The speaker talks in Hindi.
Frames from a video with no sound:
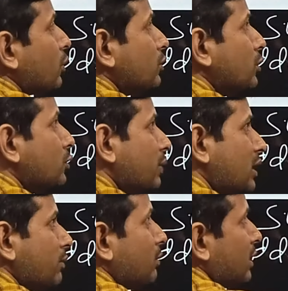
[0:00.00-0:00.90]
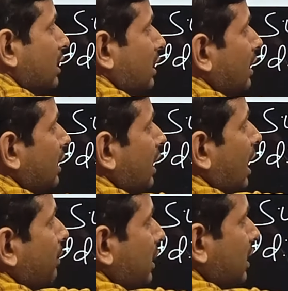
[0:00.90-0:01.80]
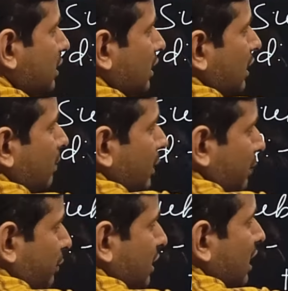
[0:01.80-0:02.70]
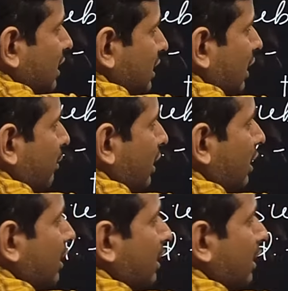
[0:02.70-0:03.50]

2021 बताइए आपके इस चंदे में पचास हज़ार में